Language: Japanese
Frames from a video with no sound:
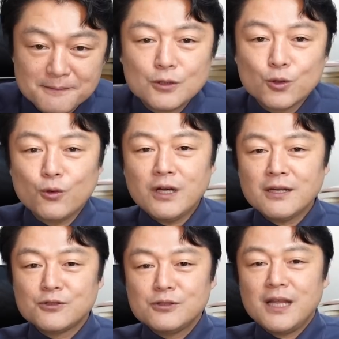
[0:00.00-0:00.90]
そこか
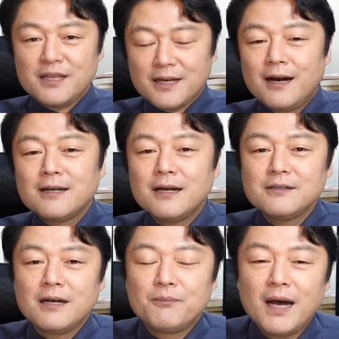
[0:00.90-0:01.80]
らすでに感覚
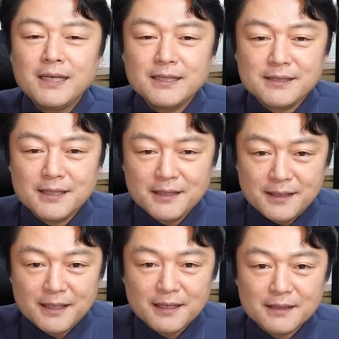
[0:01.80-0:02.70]
が麻痺してい
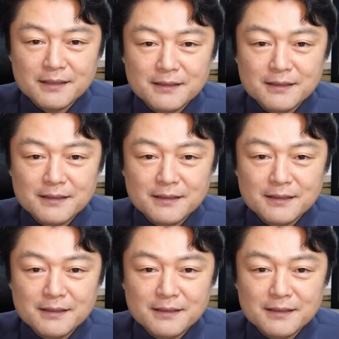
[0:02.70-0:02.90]
て、